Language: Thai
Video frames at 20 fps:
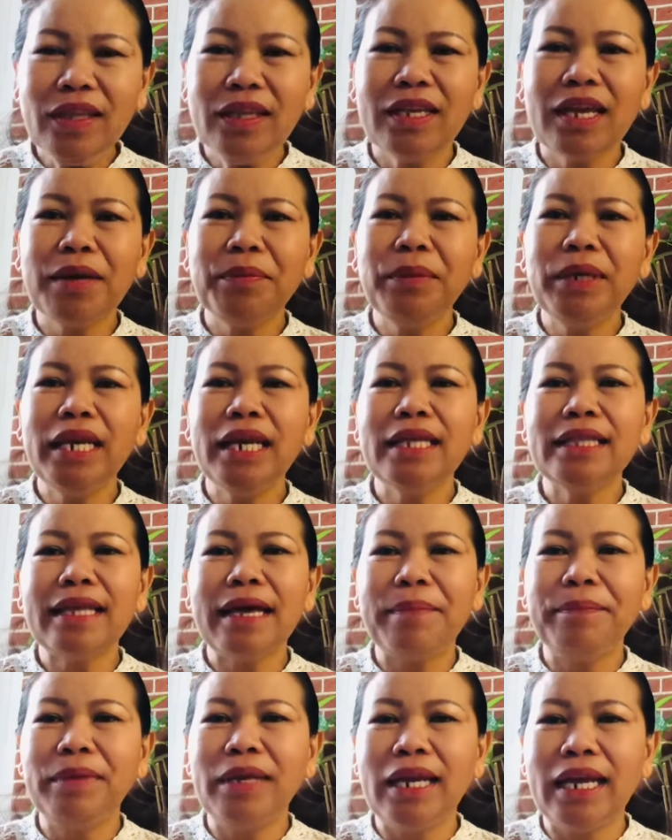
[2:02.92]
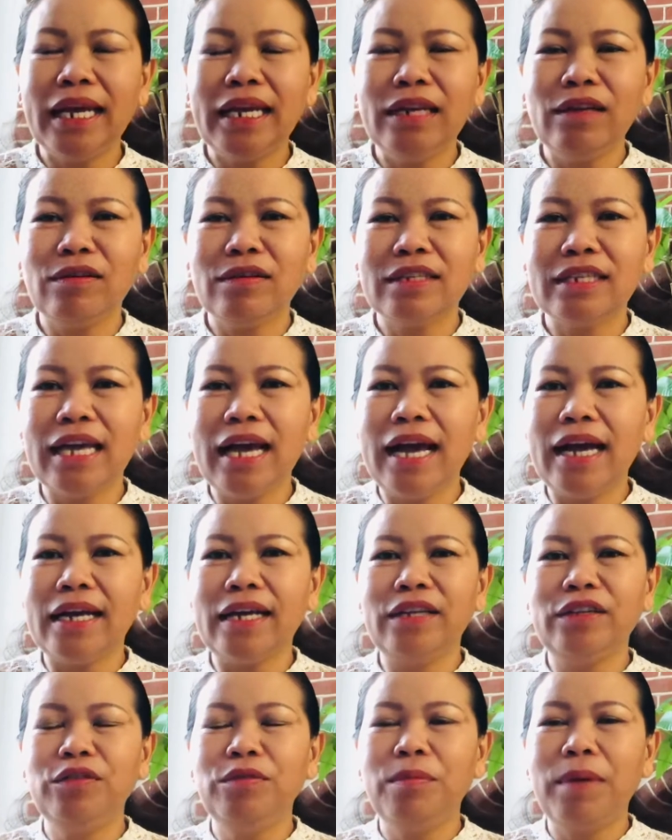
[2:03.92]
ยังไม่ได้ทำอะไรหรอกจ้า
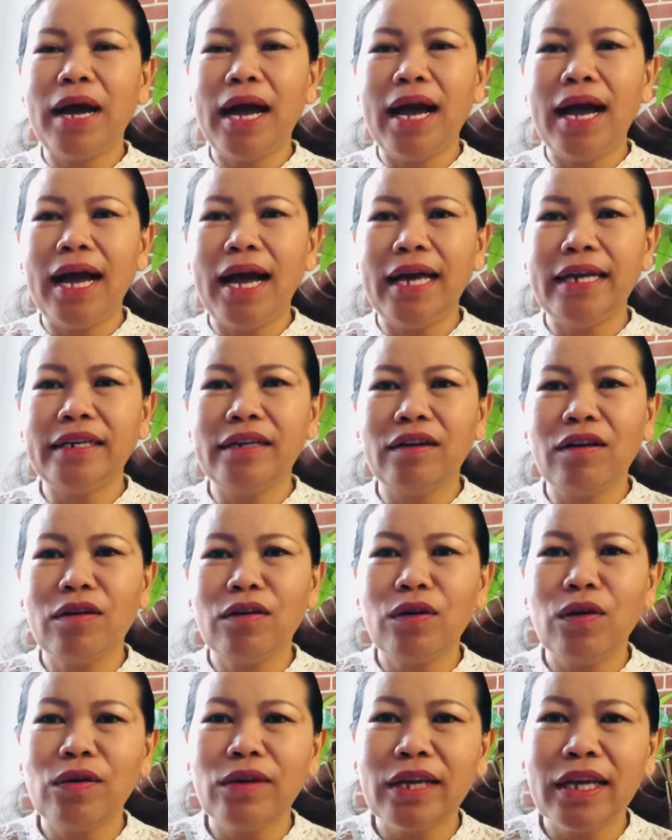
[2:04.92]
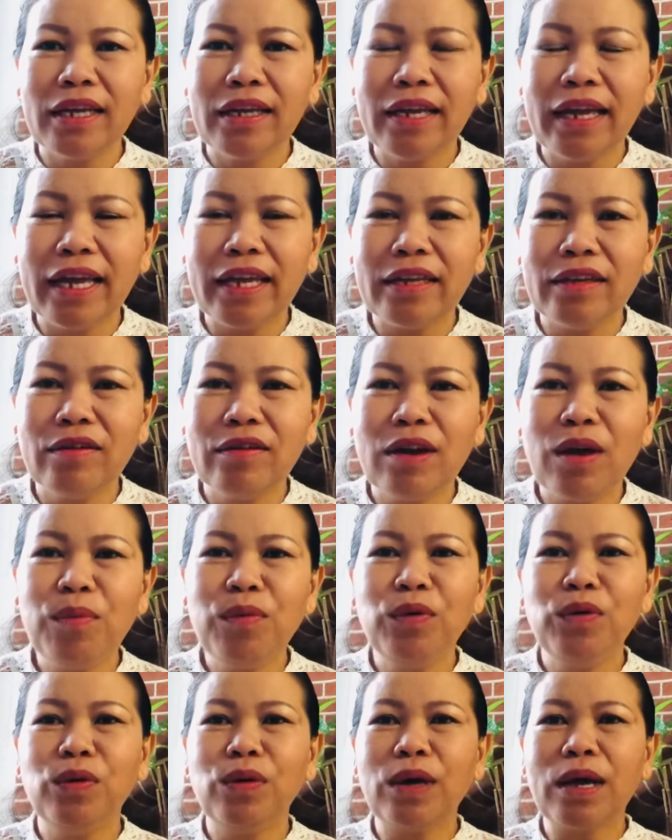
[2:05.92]
อยู่บ้านแล้วก็แก๊กกอยู่กับ
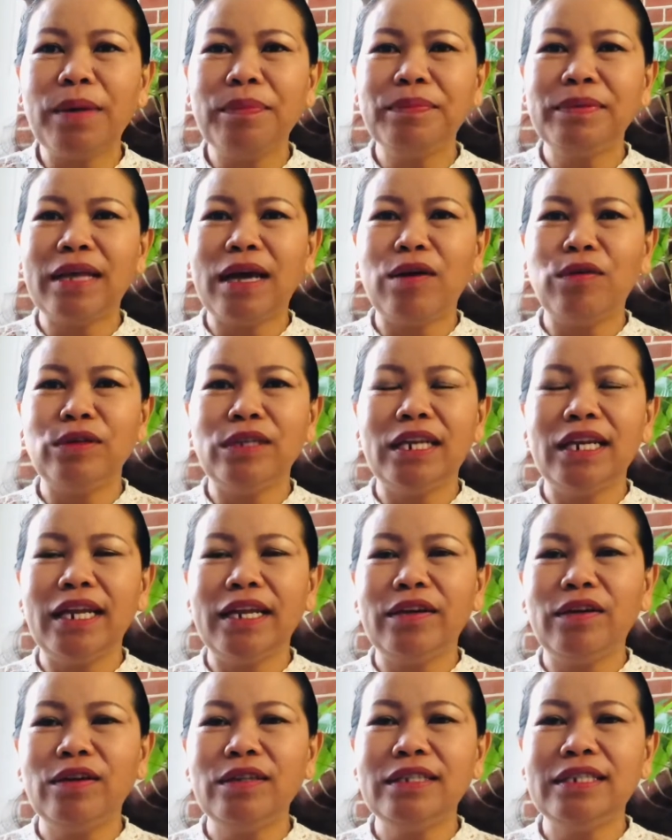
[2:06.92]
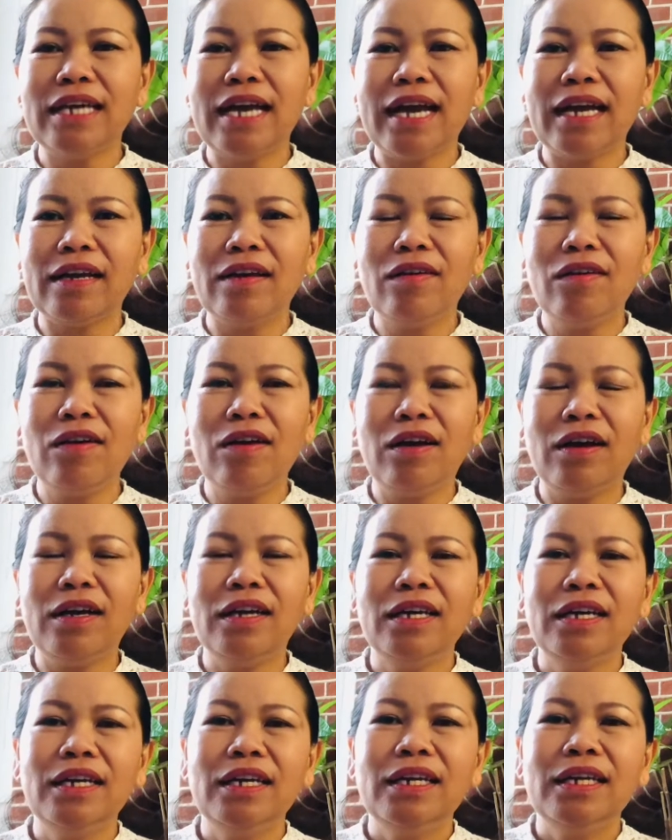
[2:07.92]
ลูกกับเต่าเนี่ยละเนาะจ้าก็
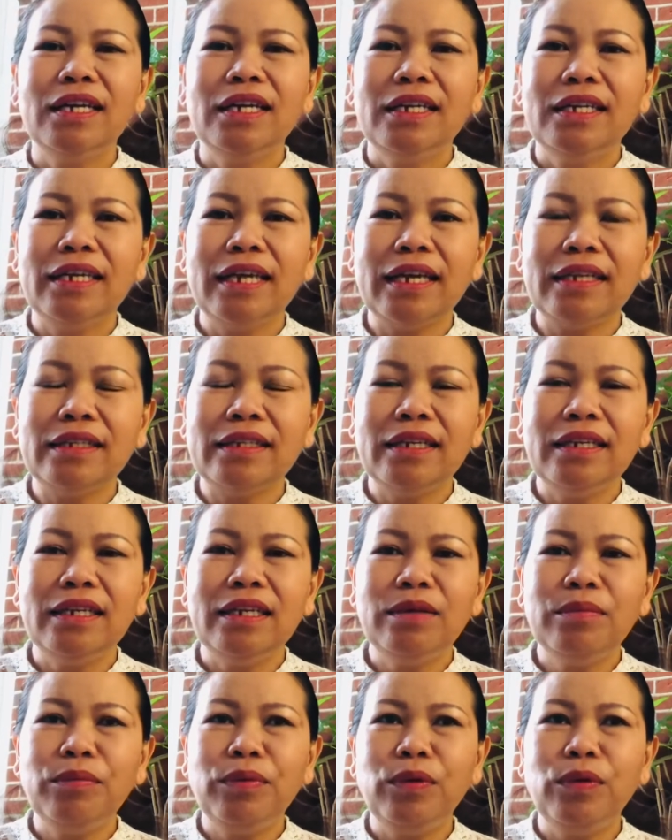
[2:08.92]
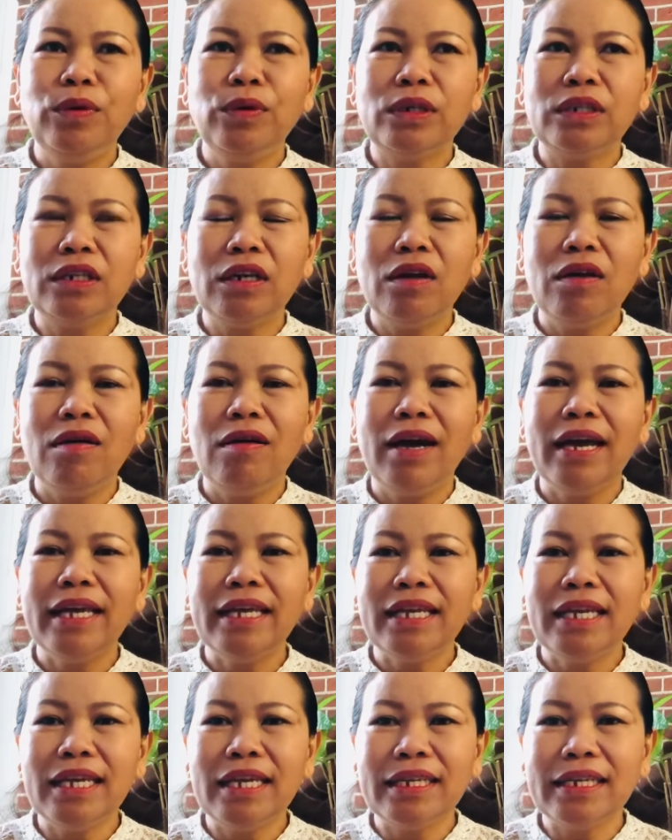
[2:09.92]
อย่างที่นิกพูดรอให้
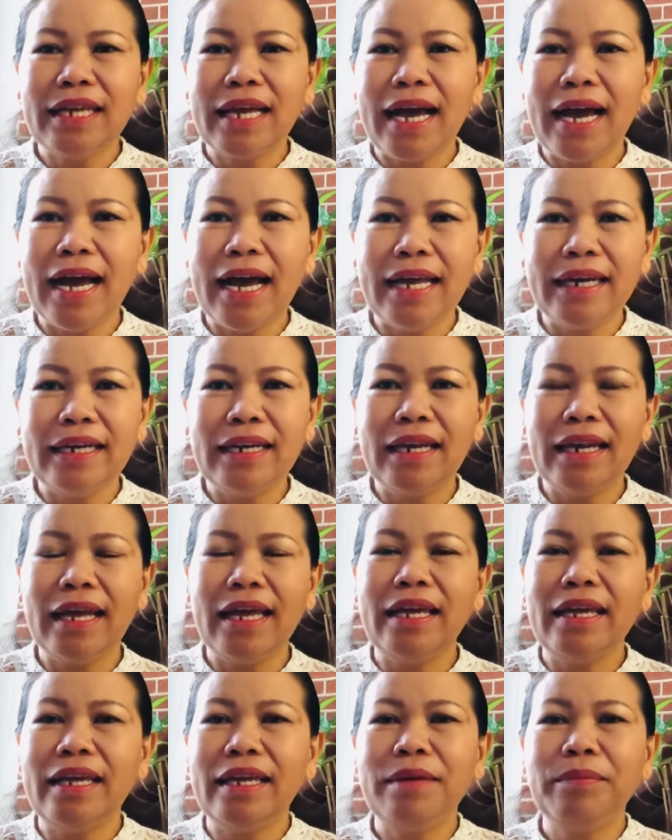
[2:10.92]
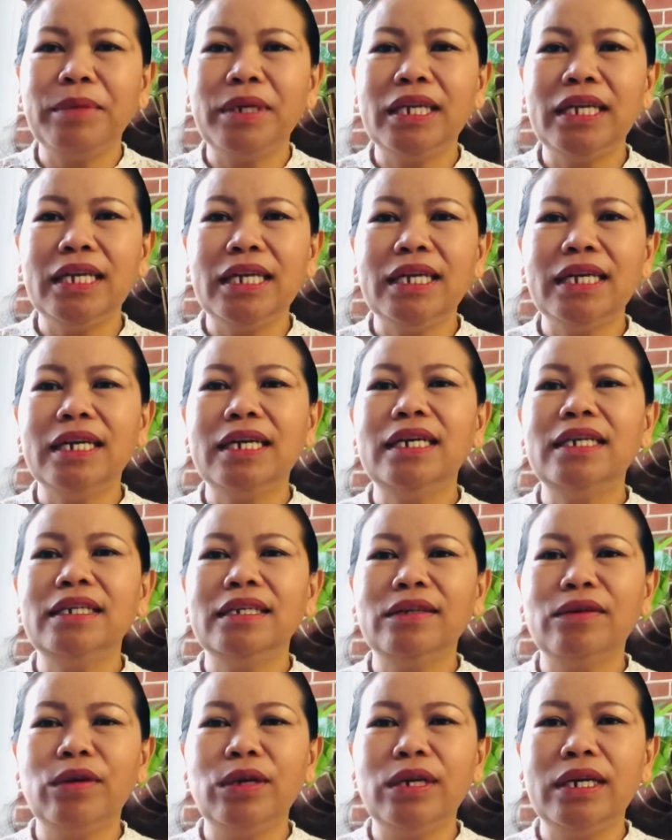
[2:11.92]
เหตุการณ์อะไรให้มันดีขึ้น
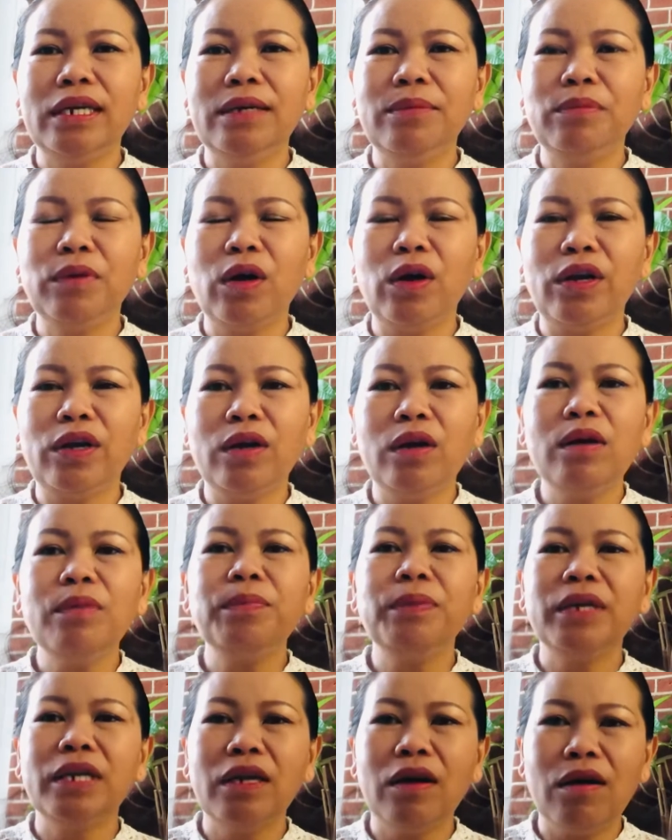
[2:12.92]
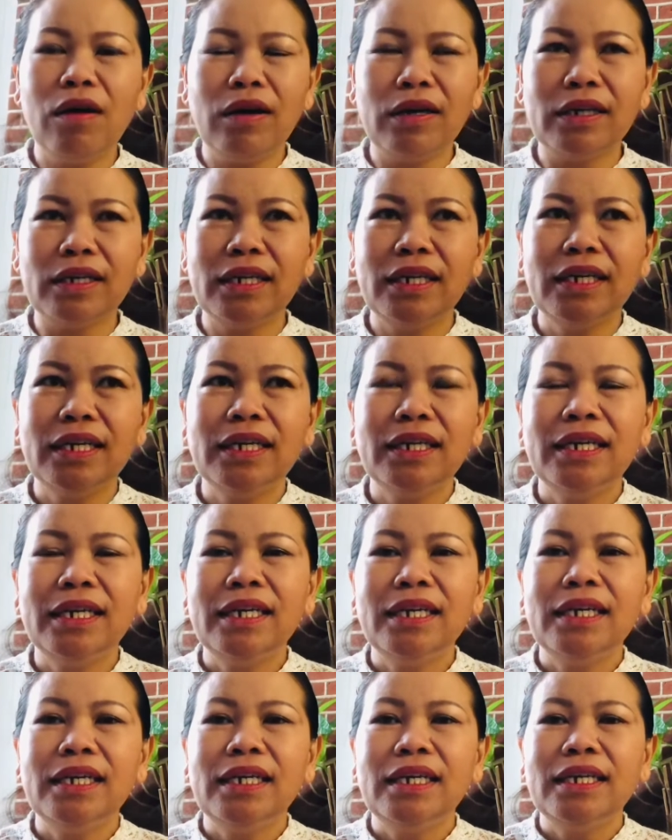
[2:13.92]
กว่าเดิมก่อนเนาะพี่น้อง
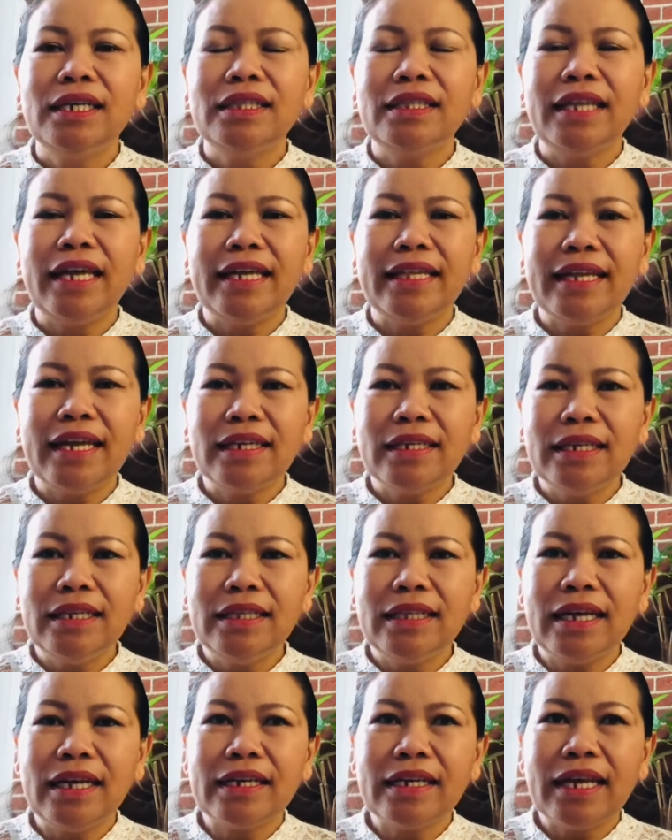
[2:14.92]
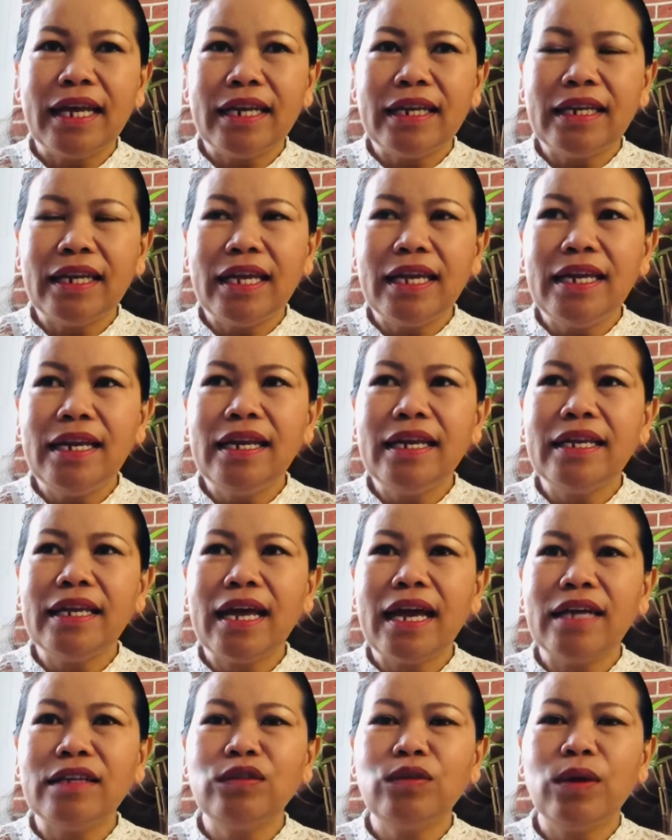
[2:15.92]
แต่ทั้งนี้ทั้งนั้นในระ
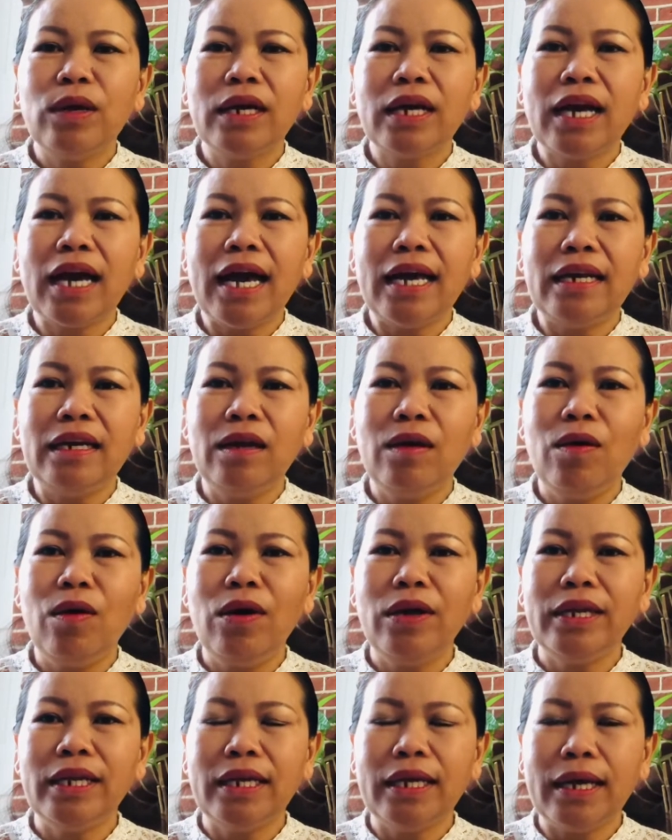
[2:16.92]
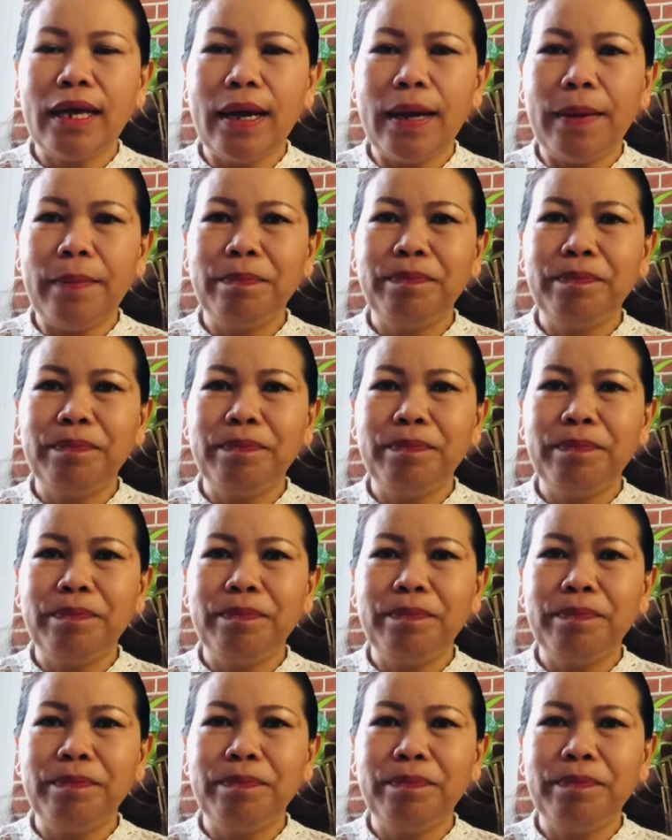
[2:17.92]
ยะช่วงการล่อนี่กะ